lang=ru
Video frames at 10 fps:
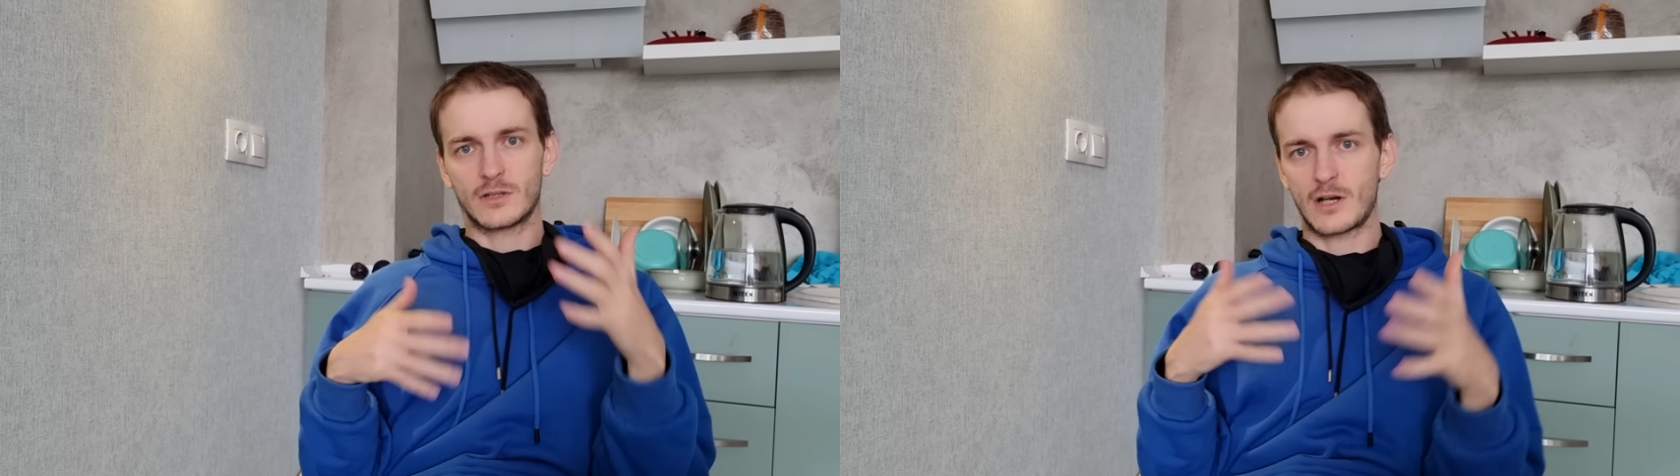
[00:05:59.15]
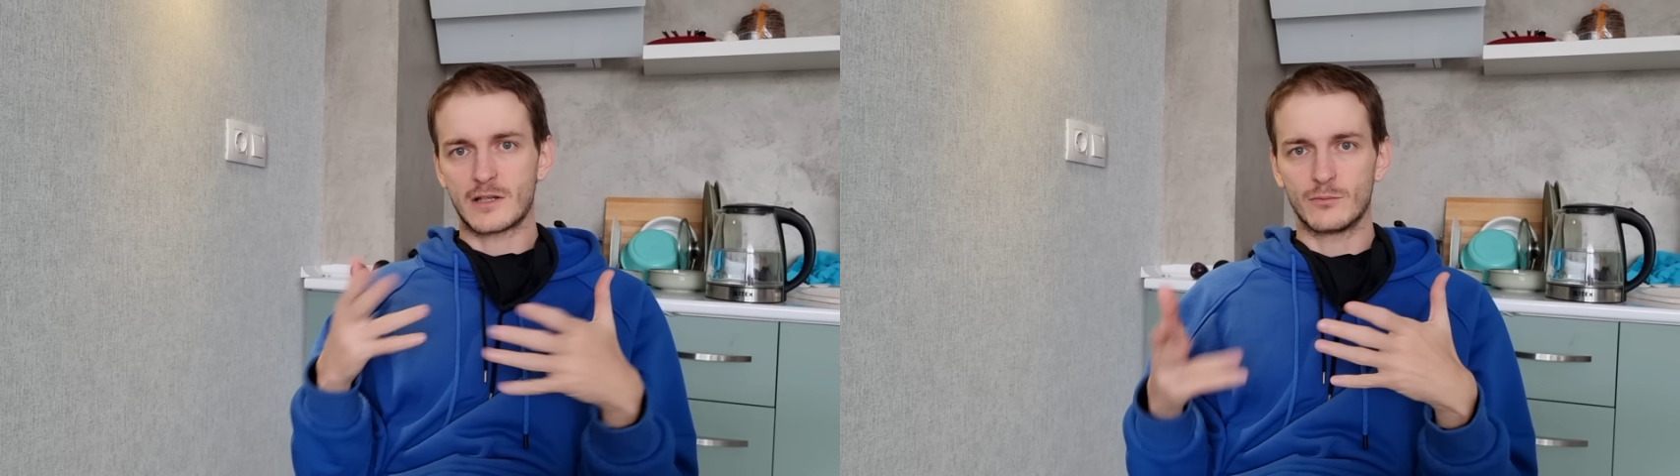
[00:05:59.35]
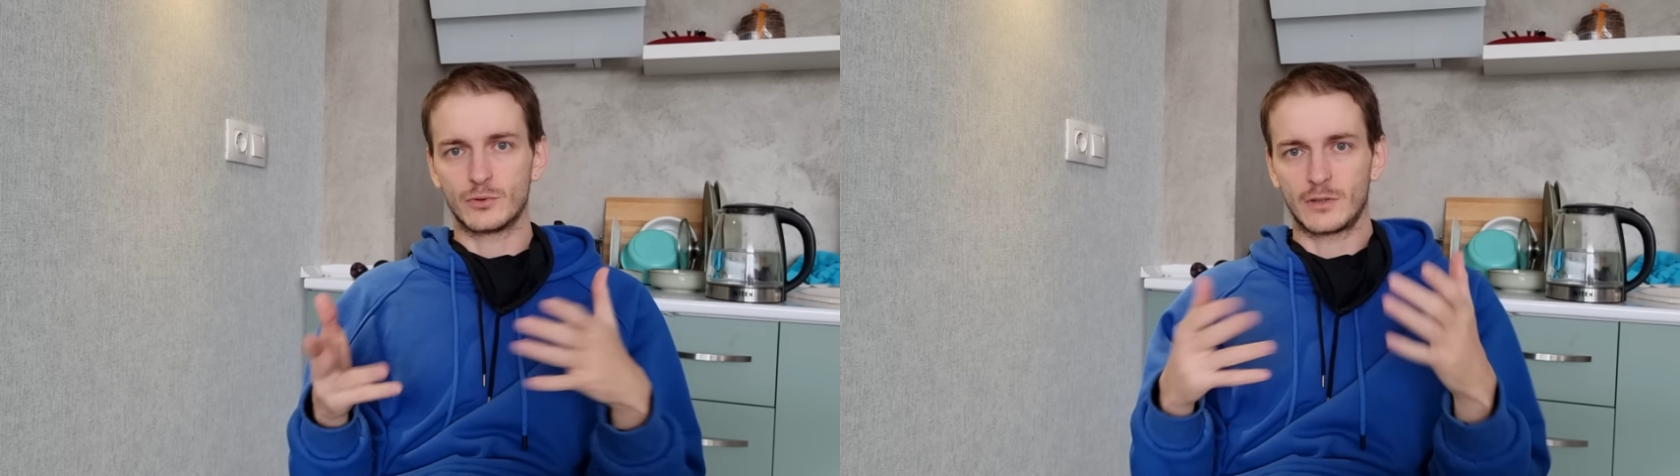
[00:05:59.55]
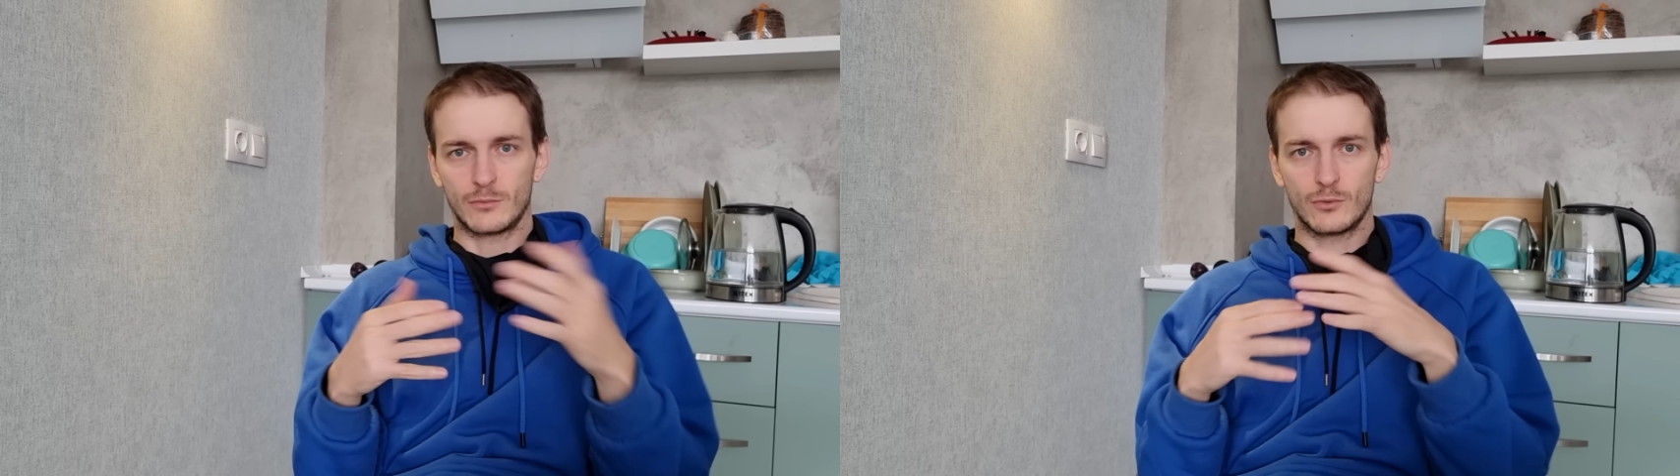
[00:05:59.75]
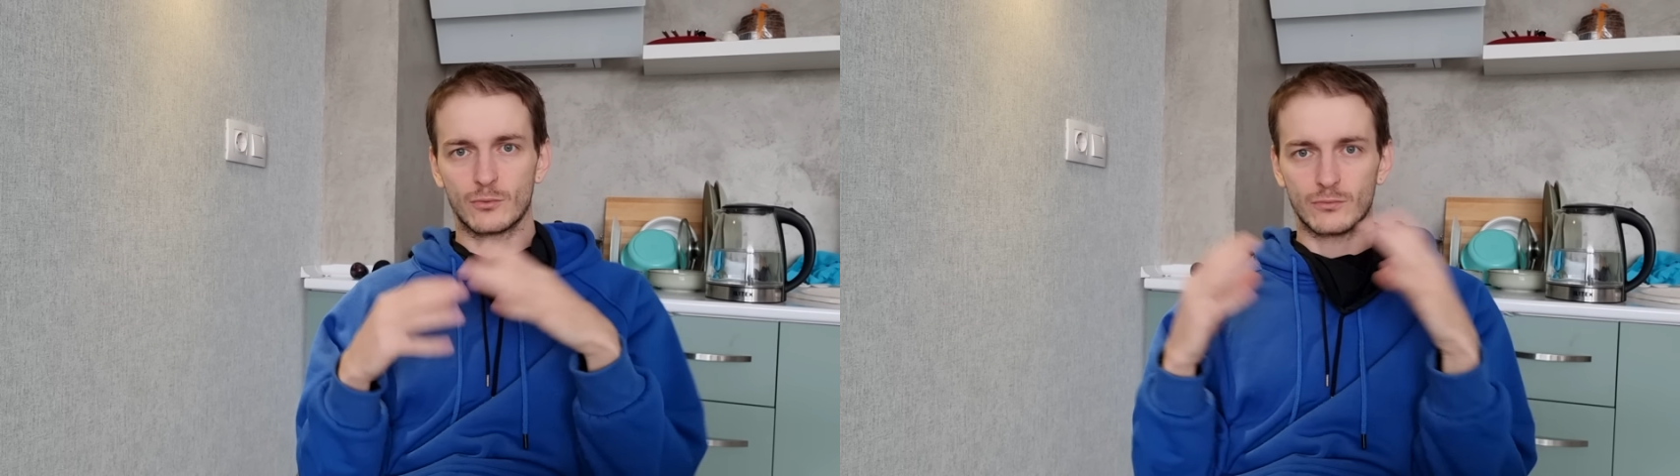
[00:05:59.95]
как-нибудь
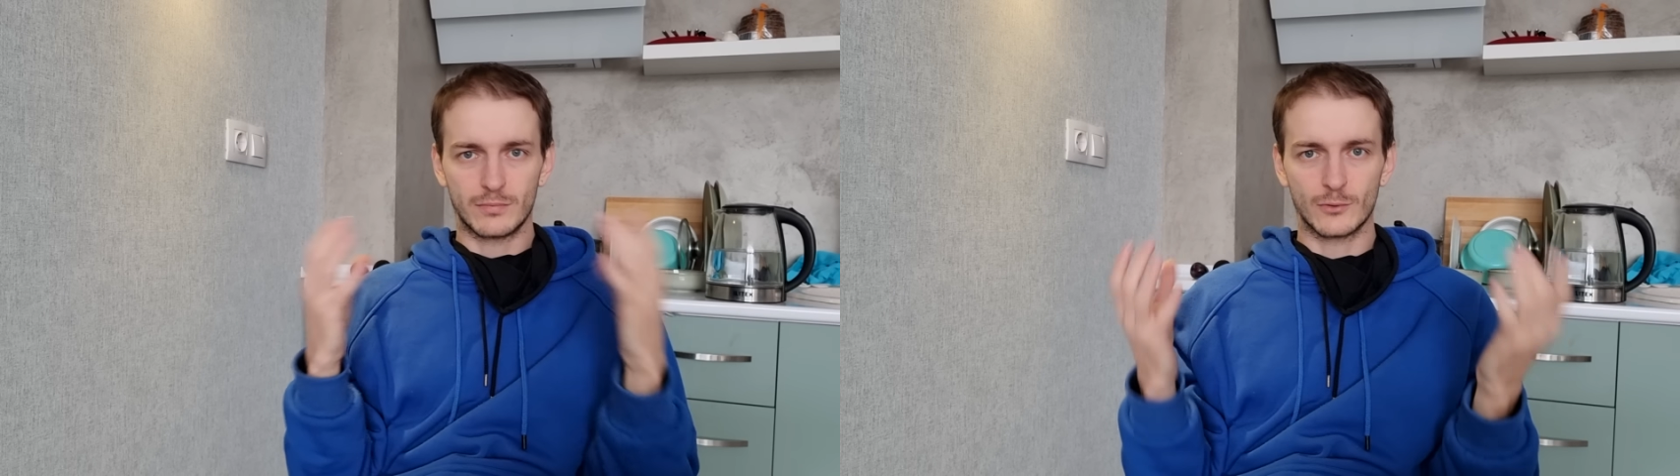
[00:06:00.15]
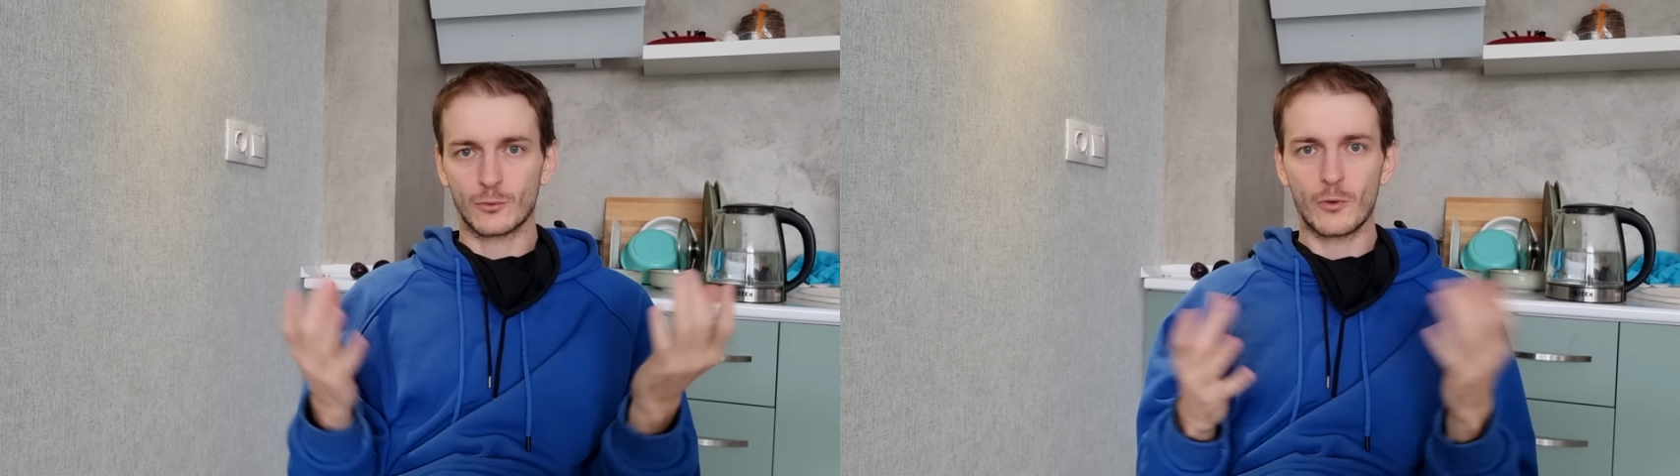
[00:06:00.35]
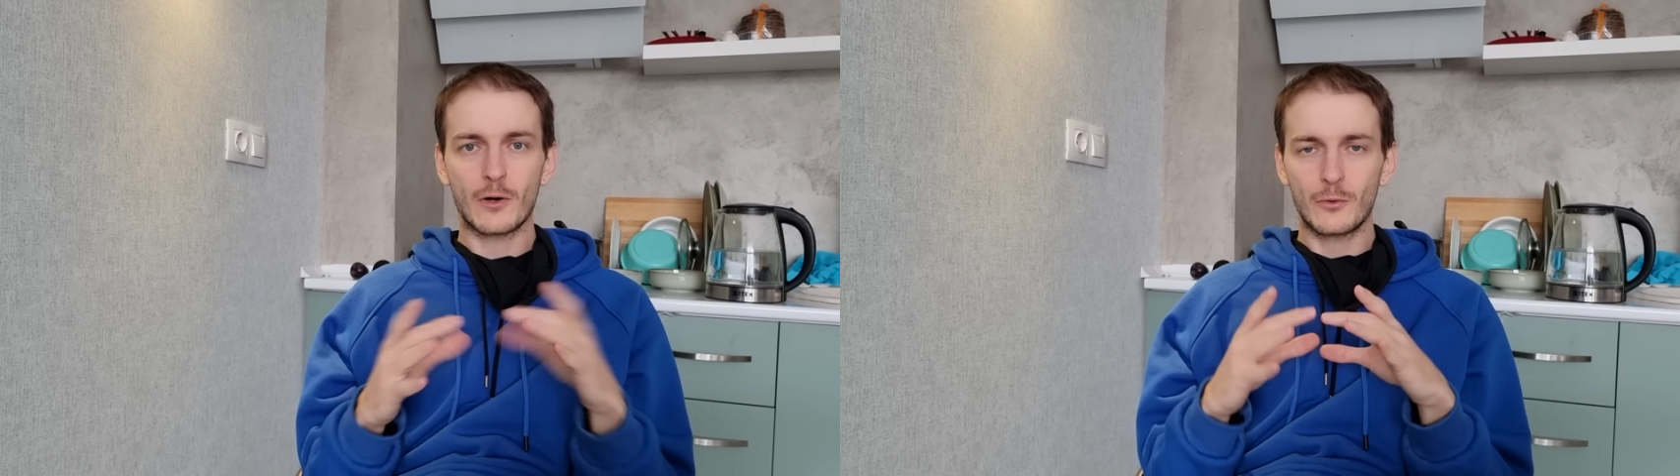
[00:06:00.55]
там другой